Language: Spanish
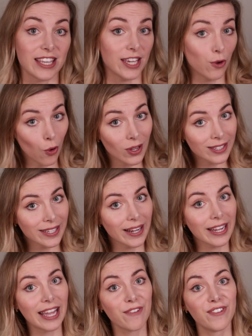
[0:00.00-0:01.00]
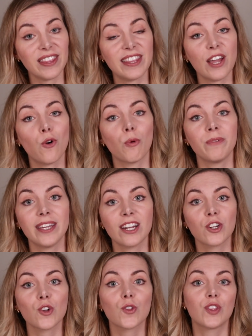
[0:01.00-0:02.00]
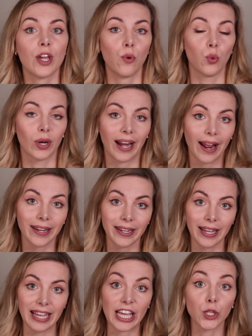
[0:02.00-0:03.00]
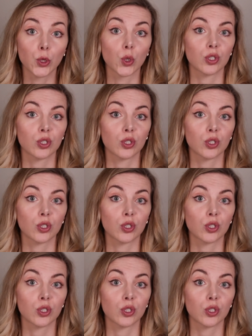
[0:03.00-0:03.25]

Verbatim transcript: llegó a ser jefe de gobierno de Ucrania en